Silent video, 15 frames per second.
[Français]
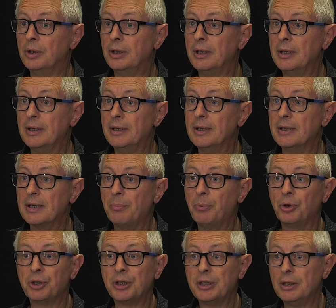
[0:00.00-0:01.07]
des,
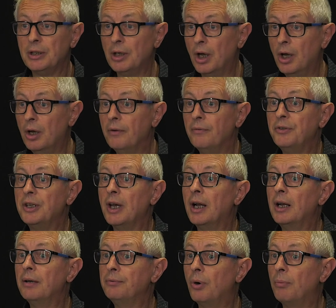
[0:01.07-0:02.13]
apprentis, via
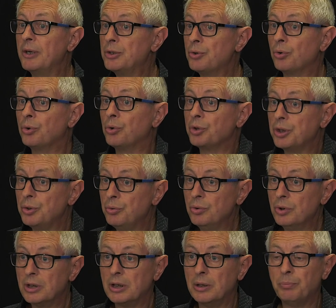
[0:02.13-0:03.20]
la formation continue,
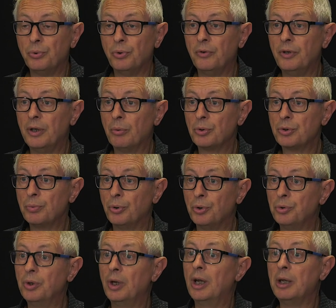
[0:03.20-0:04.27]
ce qui peut évidemment se
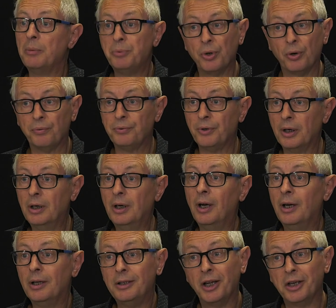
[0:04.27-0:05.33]
produire. Et puis enfin,
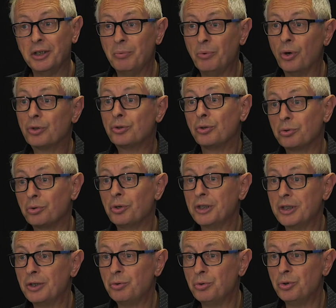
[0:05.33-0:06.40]
dernier bloc, ce sont
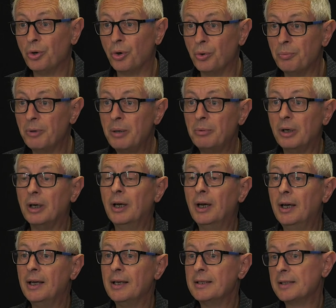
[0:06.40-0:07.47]
les étudiants eux-mêmes.
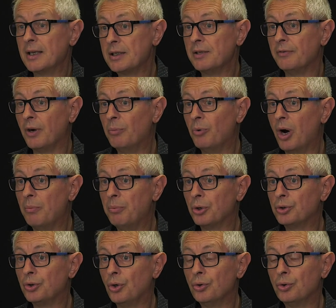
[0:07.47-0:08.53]
Et ça, c'est vraiment
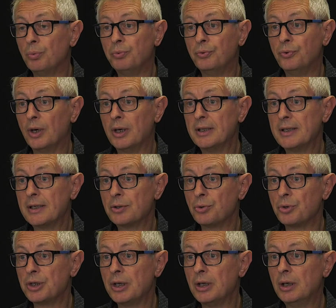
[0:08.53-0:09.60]
important de pouvoir les
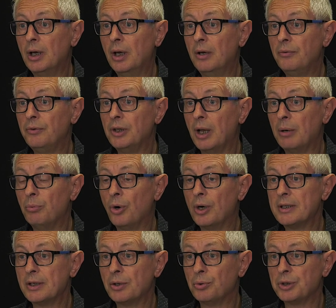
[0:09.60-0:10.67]
associer finalement
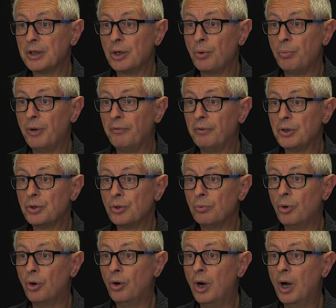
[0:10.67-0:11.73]
à ces conseils de
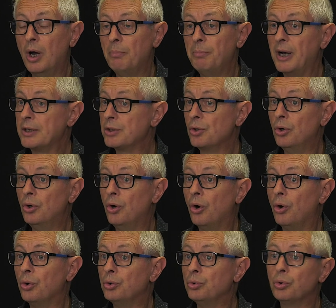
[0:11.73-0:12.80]
perfectionnement, parce que
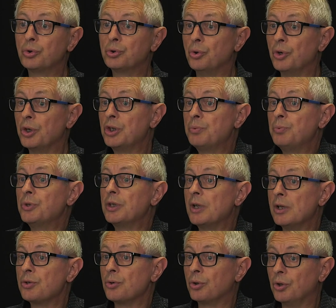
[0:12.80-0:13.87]
leurs retours sont riches,
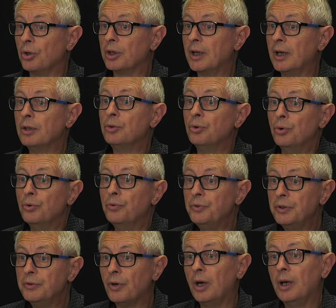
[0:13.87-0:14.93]
puisqu'ils sont en train de le
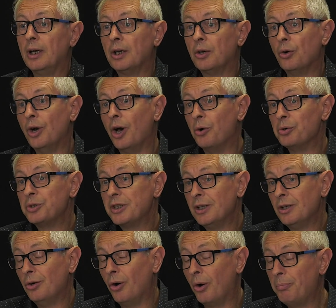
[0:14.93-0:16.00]
vivre, et que là
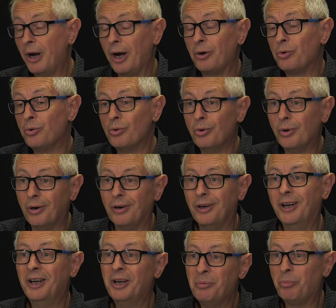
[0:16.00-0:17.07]
aussi, leur parcours
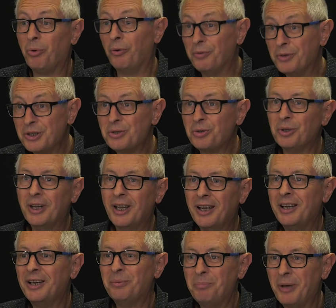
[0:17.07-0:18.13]

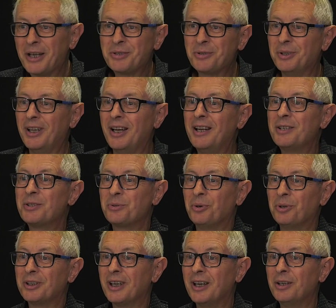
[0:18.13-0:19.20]
professionnel, personnel, sont
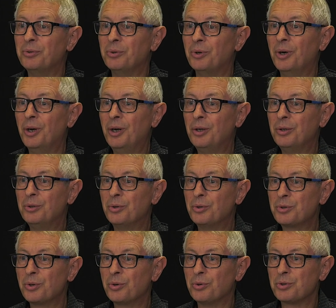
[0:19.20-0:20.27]
en train de, de
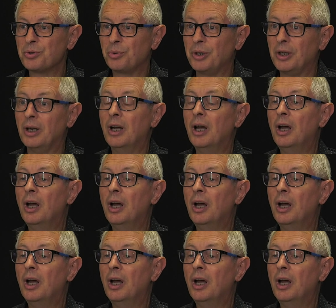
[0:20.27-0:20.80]
se construire.